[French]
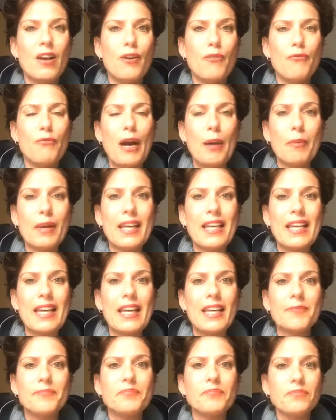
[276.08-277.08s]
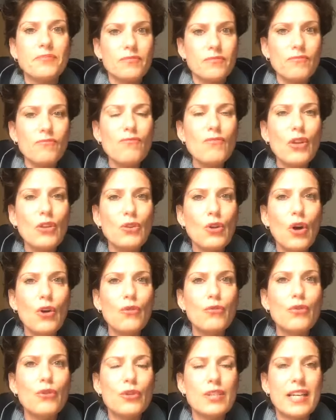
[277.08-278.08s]
fabriqué
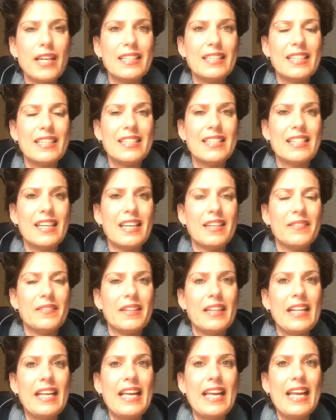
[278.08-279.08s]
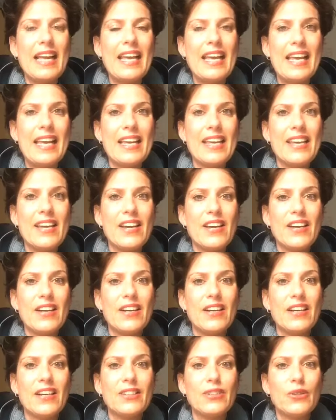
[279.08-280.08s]
dans vos intestins. Et
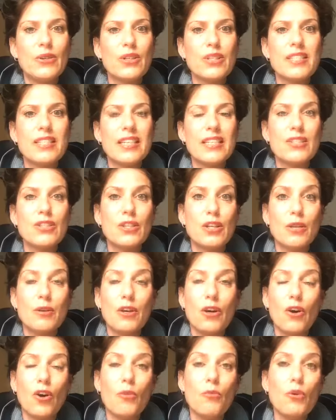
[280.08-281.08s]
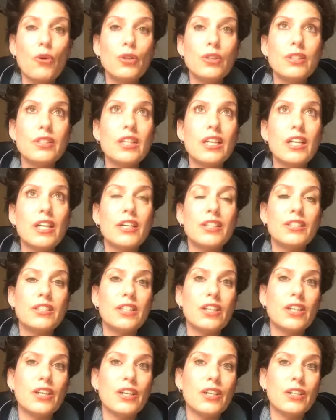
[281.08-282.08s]
euh, donc, c'est ce hormone euh,
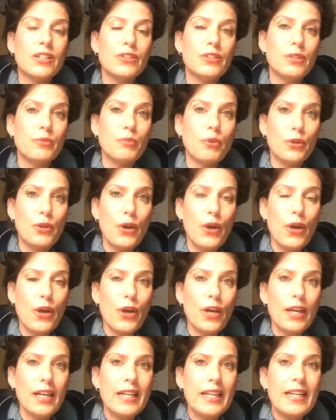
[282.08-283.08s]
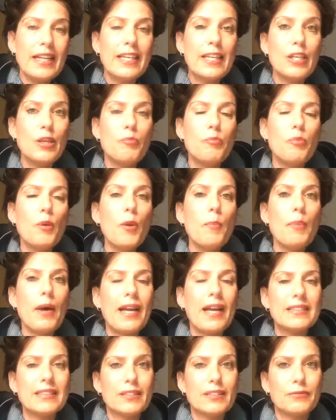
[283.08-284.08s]
de, bonheur qui ne peut
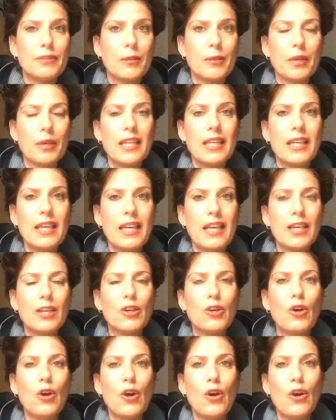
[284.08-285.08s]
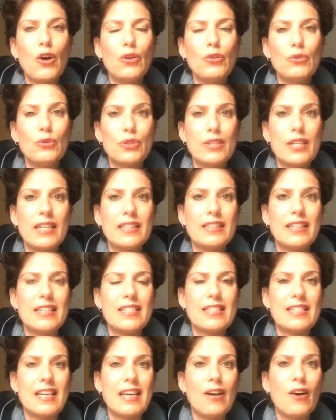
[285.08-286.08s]
pas être fabriqué quand nos
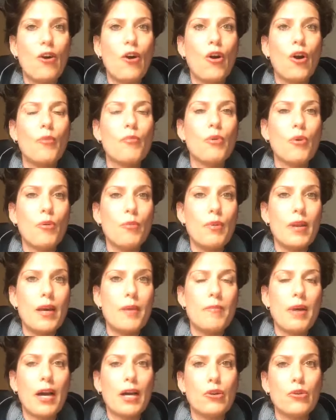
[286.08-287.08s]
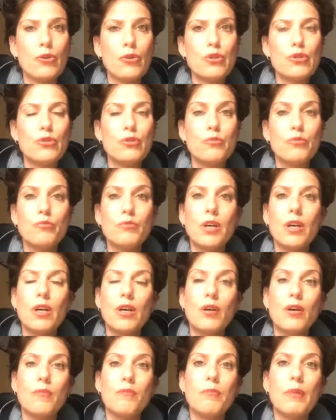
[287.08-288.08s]
intestins ont un problème à cause d'une
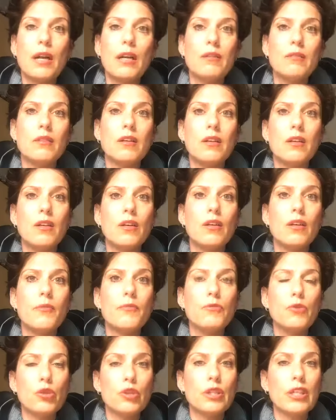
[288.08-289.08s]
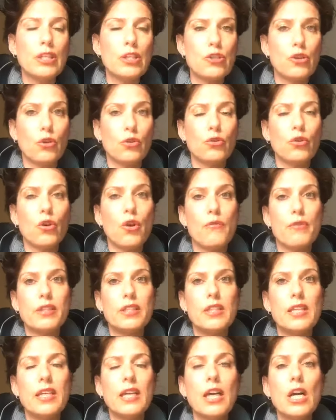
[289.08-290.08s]
euh, malnutrition. donc, on
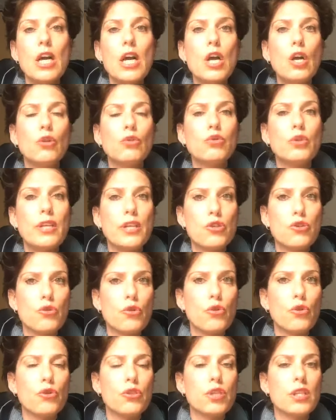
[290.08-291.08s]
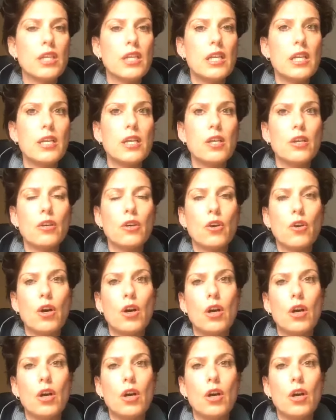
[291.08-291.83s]
va dire toutes les choses qui,